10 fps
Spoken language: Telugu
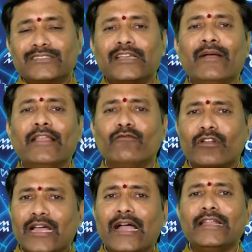సమయం
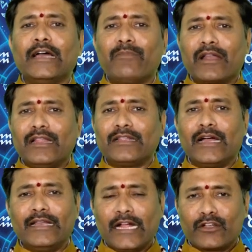వృధా అయినా పర్లేదు
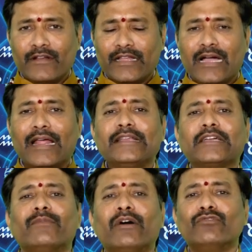కానీ అటువంటి
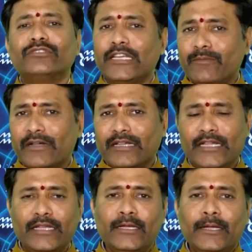కార్యక్రమాలు
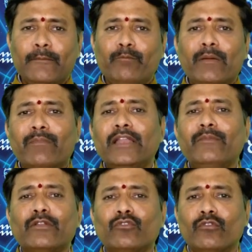చేపట్టి మిమ్మల్ని
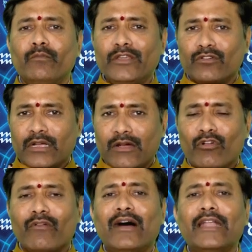మీరు మీ యొక్క
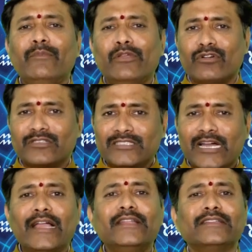గౌరవాన్ని మీ యొక్క
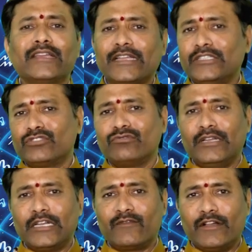స్థాయిని
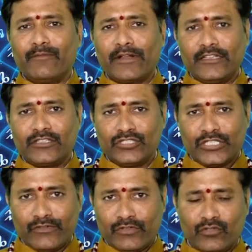తగ్గించుకునేటటువంటి ప్రయత్నం
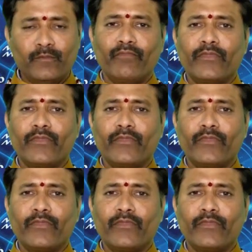చేయవచ్చు